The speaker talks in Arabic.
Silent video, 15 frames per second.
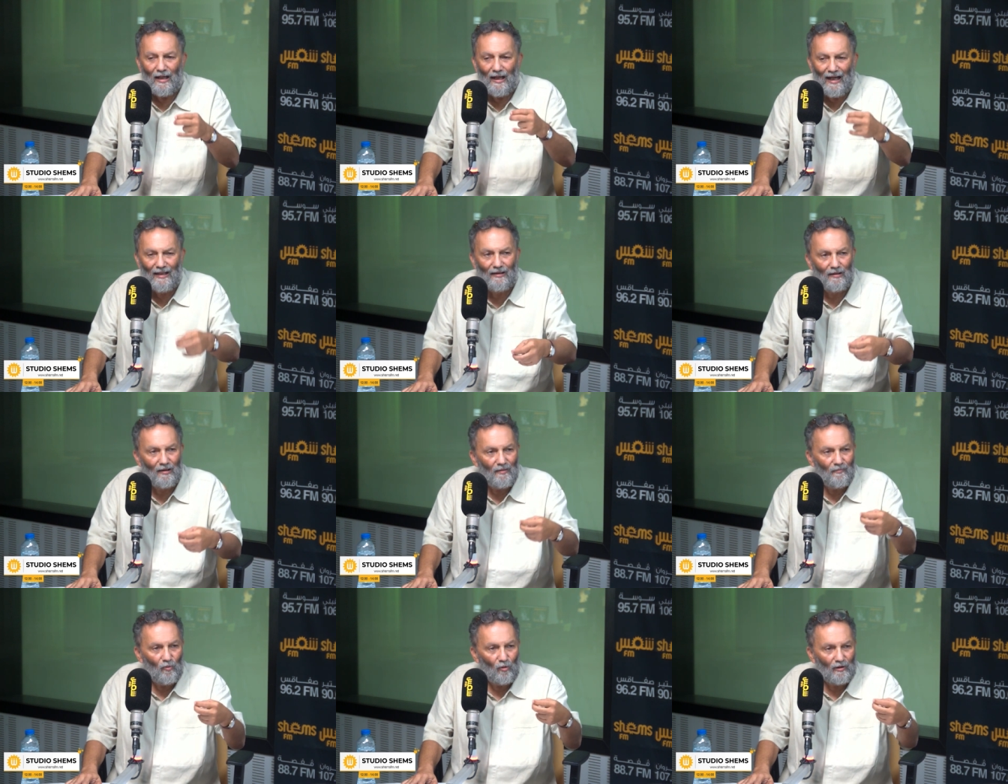حط
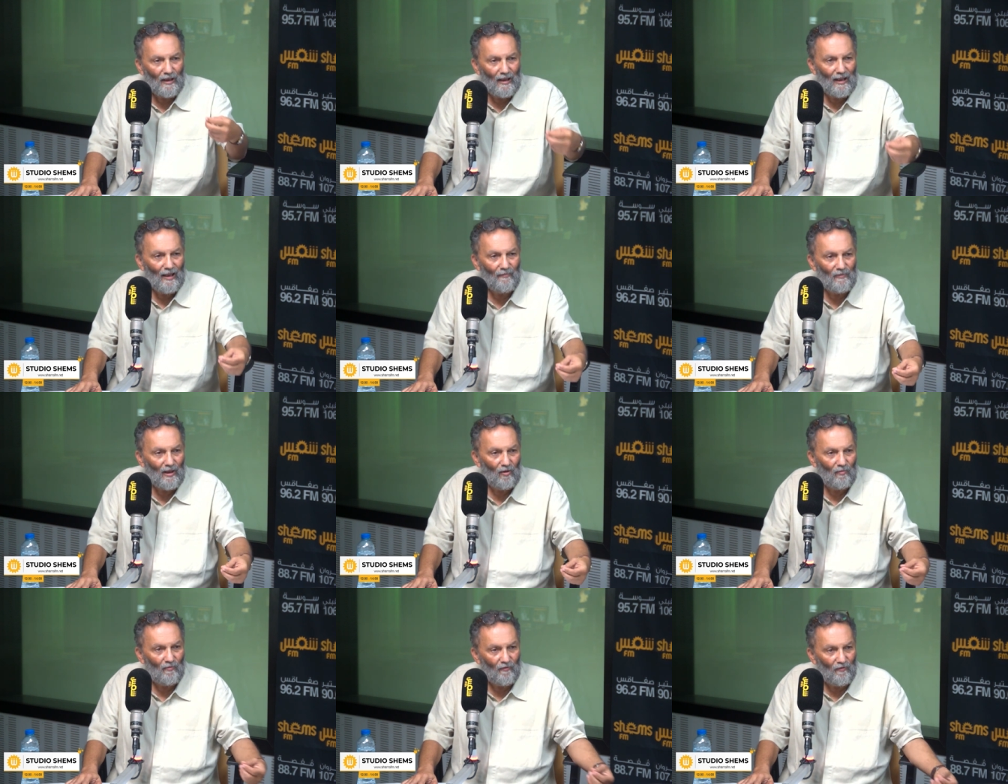المقترح
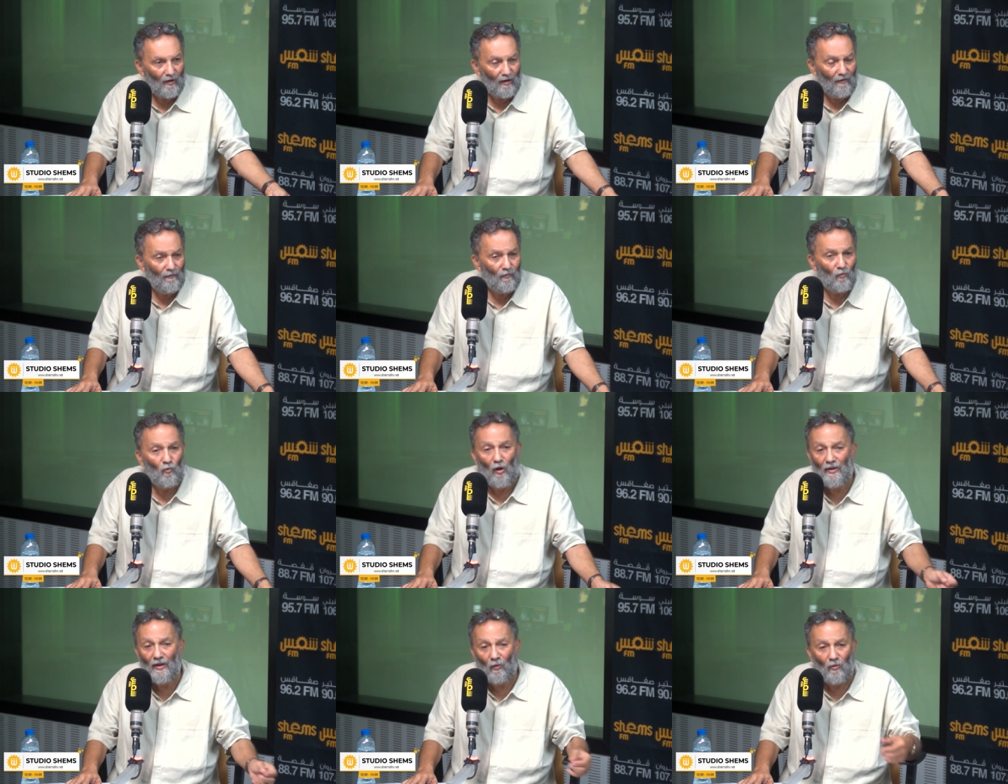نتاعهم في الرف
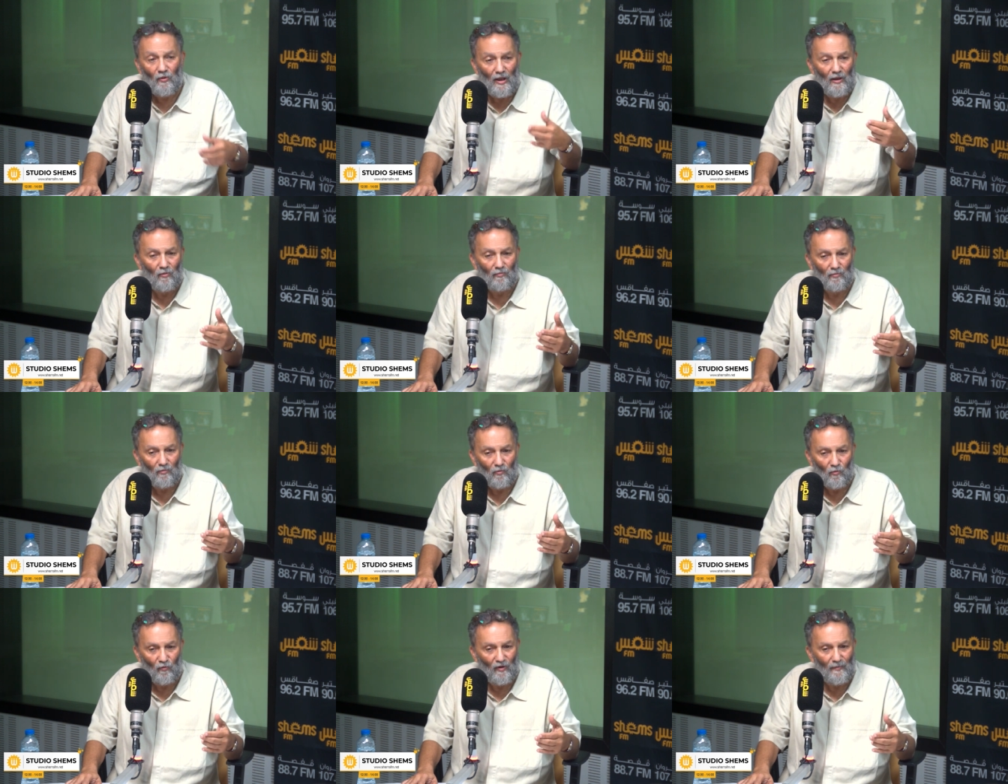وإحنا قلنا لهم
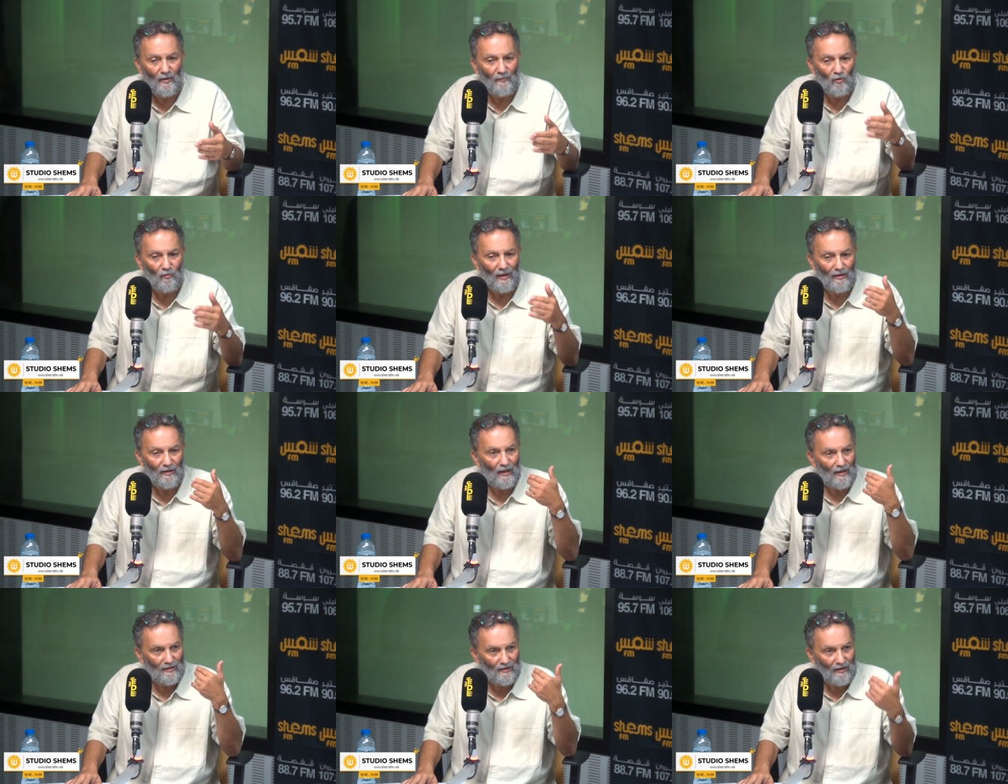وفما منهم
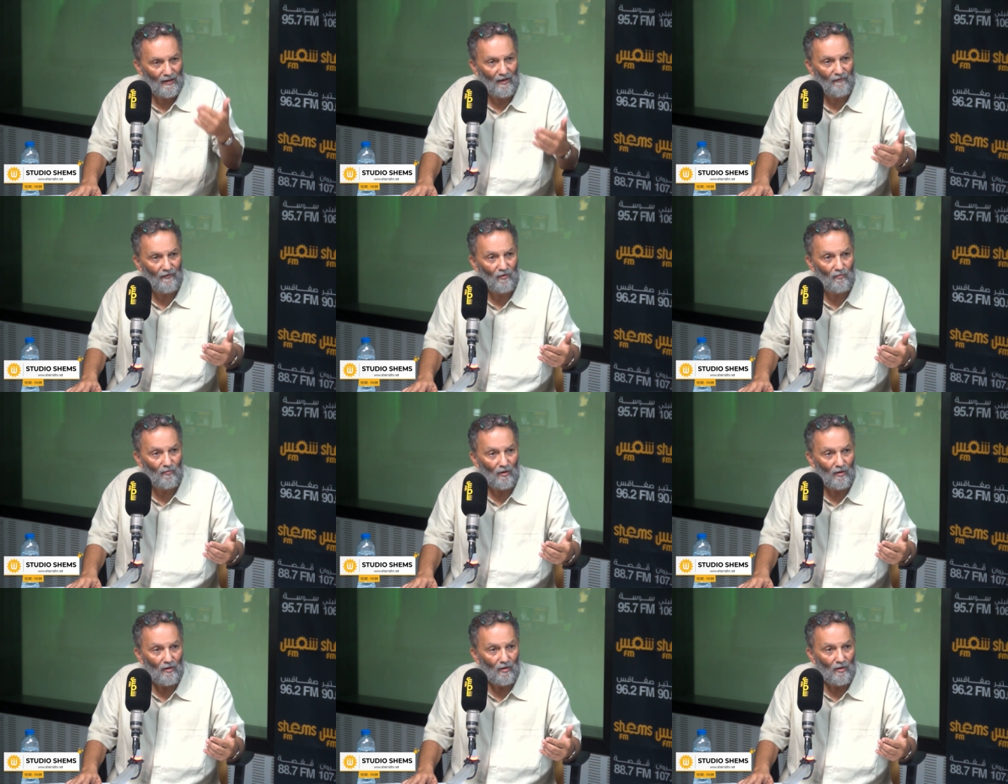عندنا اصدقاء فيهم في
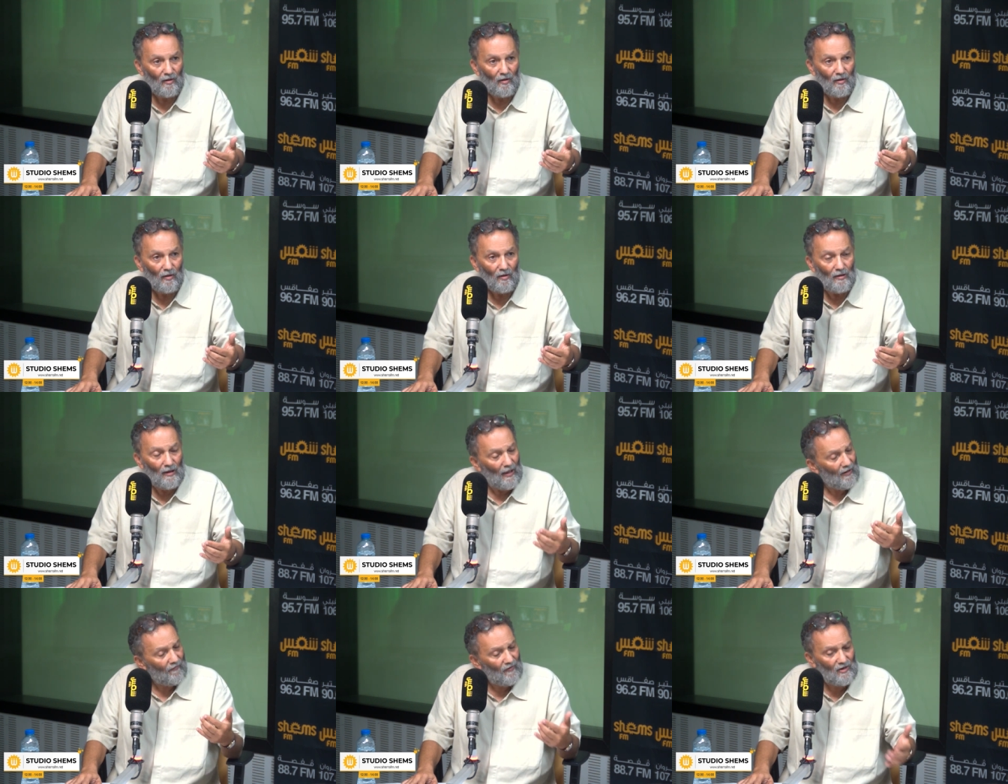اللجنه الاستشاريه
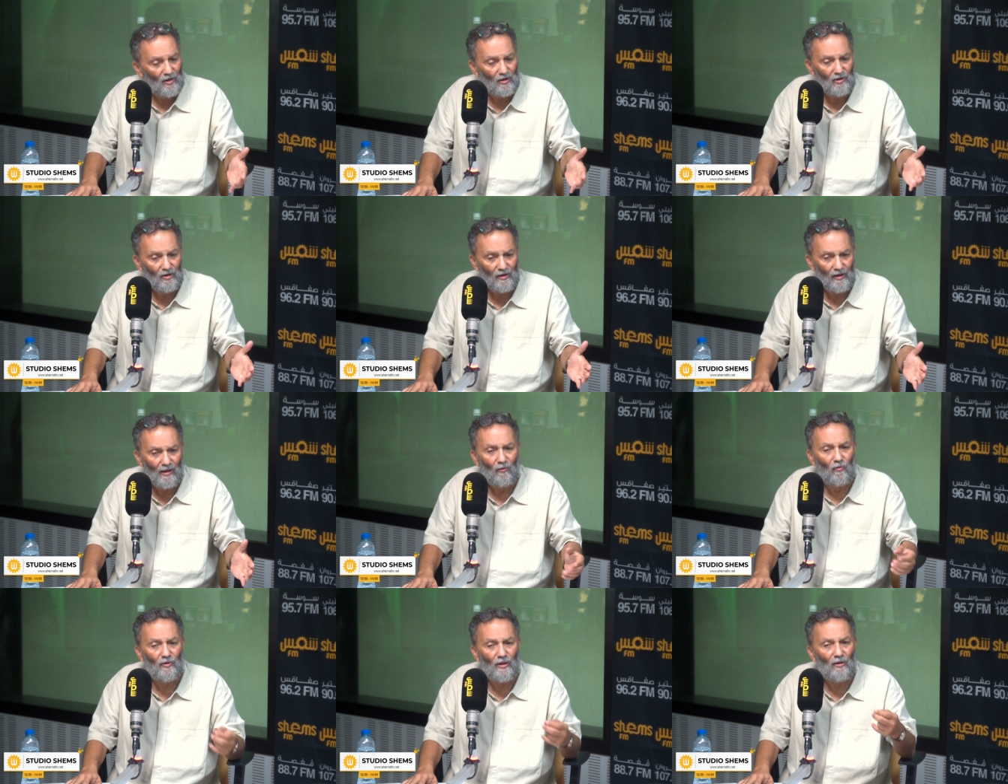نحن في اللجنه الاستشاريه
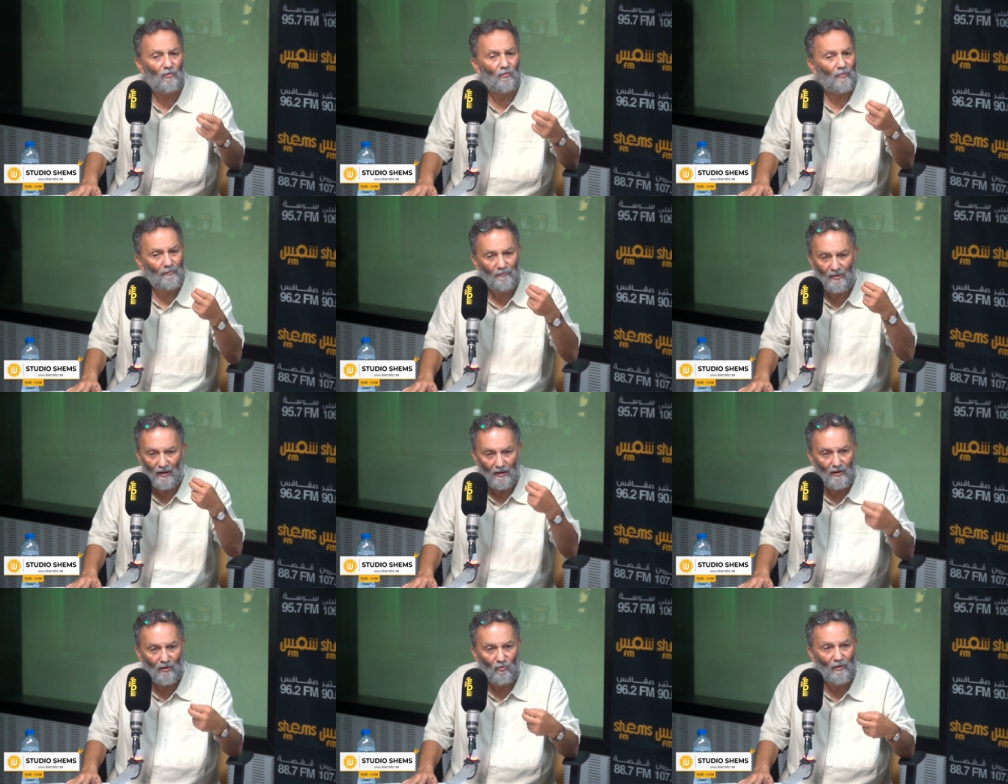قلنا لهم ربي
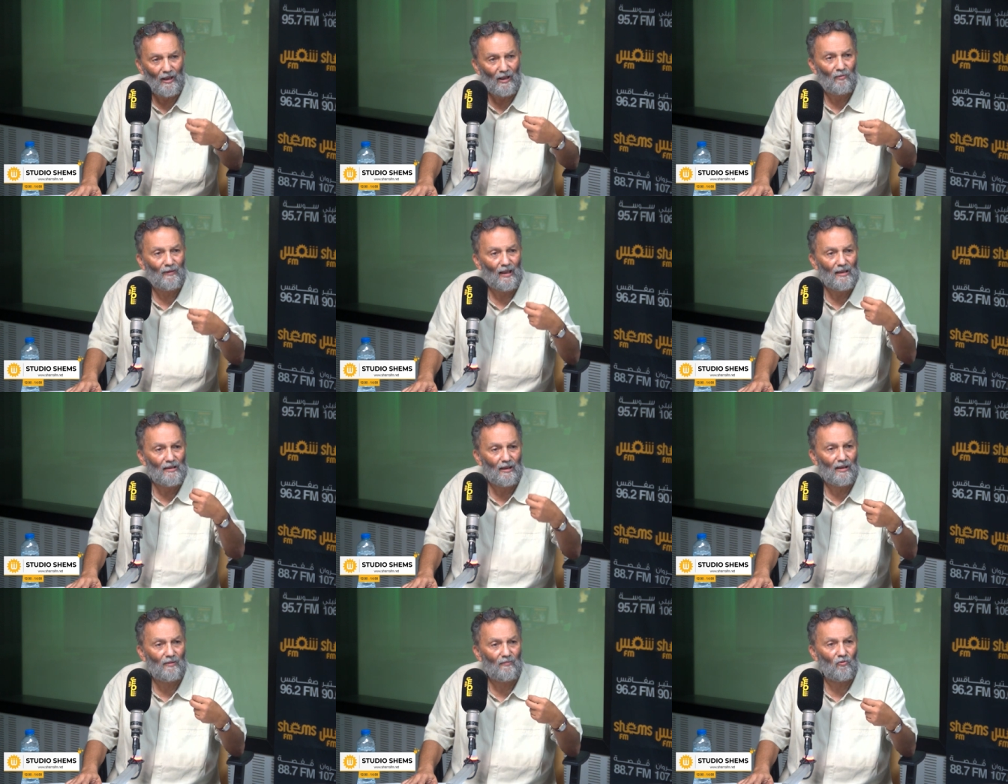يهديكم راكم قاعدين
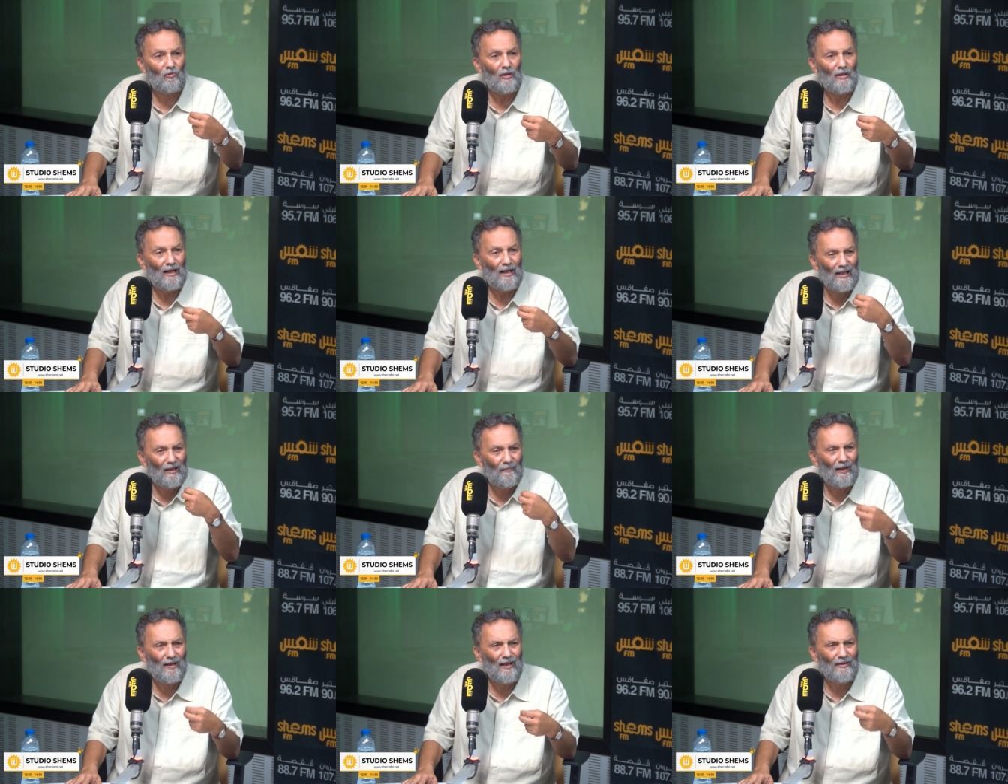تخدموا على
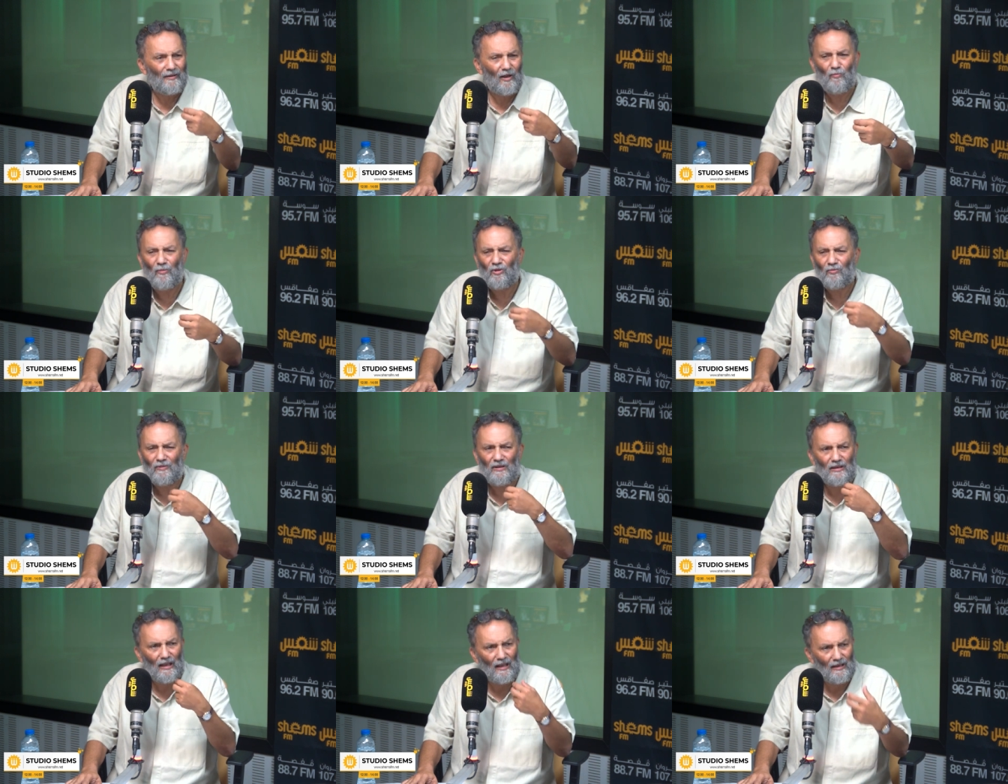بلاط راهو مش
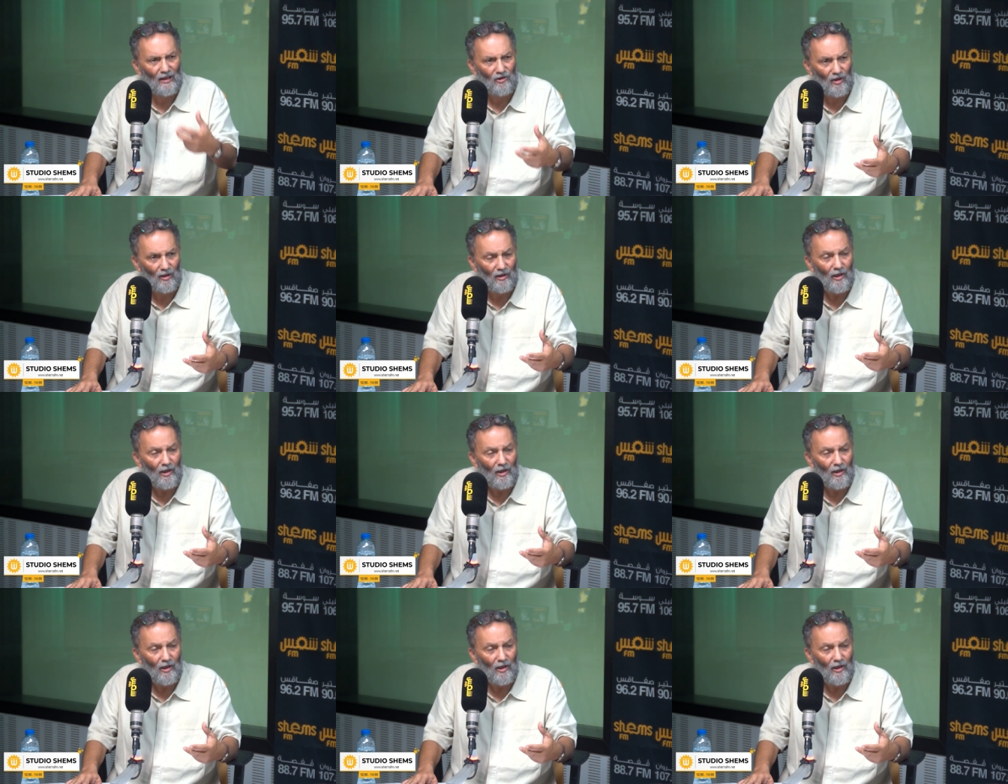مشيش حتى شيء